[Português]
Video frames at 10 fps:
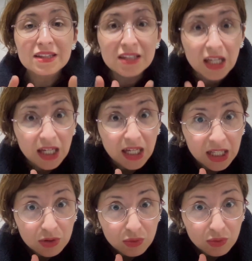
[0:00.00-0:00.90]

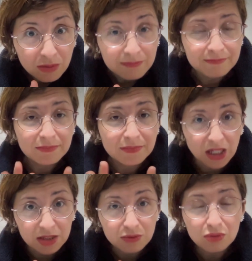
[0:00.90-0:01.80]
Tanto,
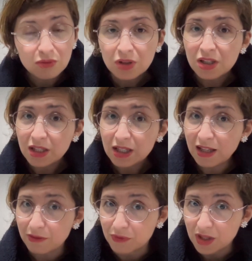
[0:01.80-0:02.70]
tanto que
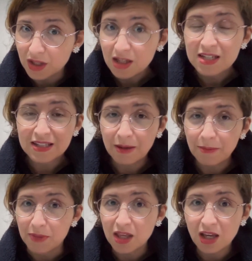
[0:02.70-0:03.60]
Davi
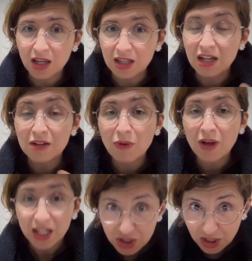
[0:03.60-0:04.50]
sabia que ele não
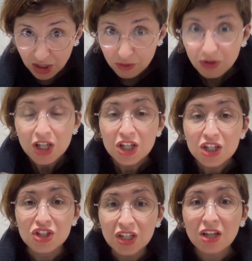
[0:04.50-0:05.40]
era digno
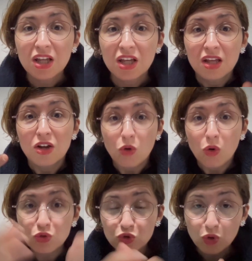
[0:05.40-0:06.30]
de
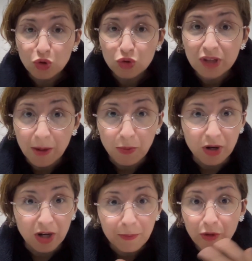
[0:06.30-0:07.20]
construir o templo,
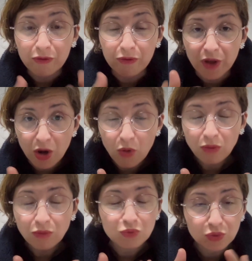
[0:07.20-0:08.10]
ele
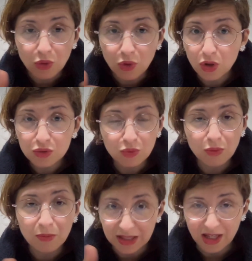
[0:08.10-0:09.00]
proveu todo
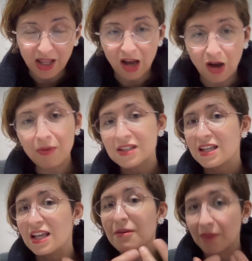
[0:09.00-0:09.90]
o material, mas
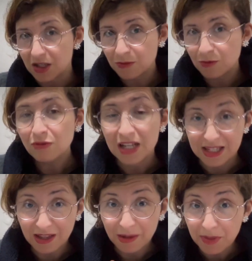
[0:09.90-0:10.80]
ele mesmo, ele
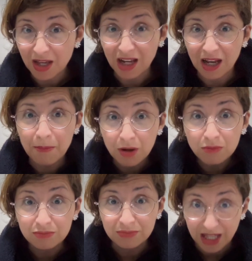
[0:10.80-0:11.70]
sabia que a
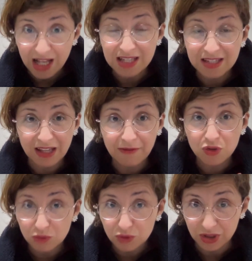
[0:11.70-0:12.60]
mão dele estava
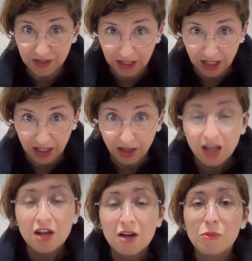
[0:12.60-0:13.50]
suja de sangue,
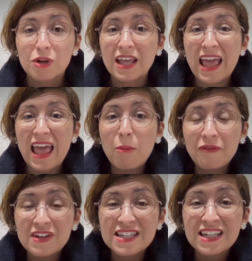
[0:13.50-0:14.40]
porque é uma
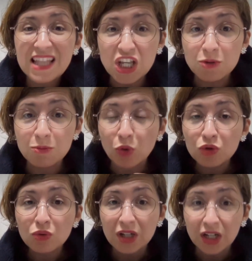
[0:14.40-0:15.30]
facilidade
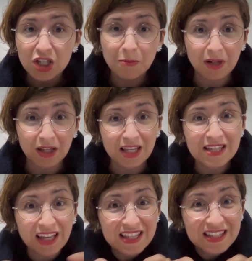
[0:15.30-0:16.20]
muito grande para quem
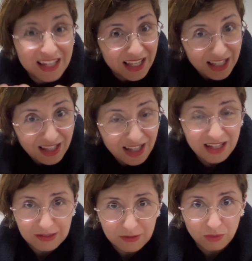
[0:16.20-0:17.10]
está inserida
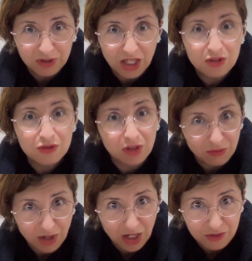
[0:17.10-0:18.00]
nesse contexto, que
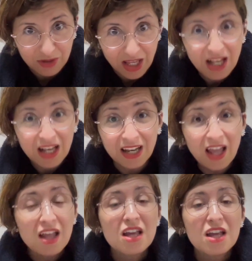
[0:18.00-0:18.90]
no caso dele,
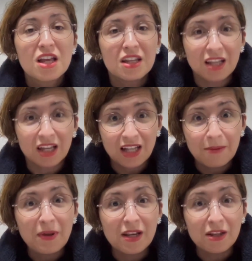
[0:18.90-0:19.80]
né, naquele
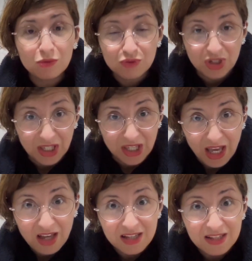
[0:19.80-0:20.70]
período de
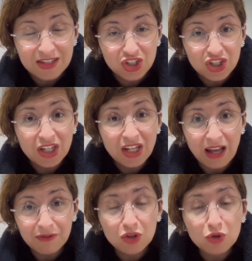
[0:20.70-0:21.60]
guerras, de tirar
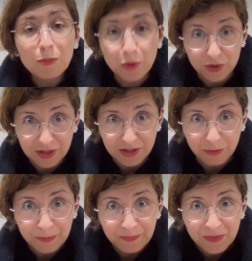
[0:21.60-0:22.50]
a vida do
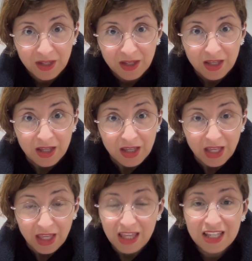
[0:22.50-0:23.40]
próximo.
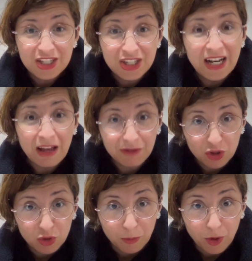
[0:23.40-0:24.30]
E tirar a
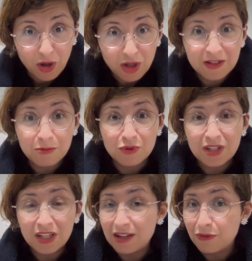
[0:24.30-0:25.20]
vida do próximo
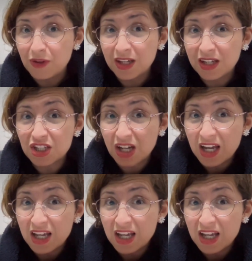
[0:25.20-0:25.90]
significa que já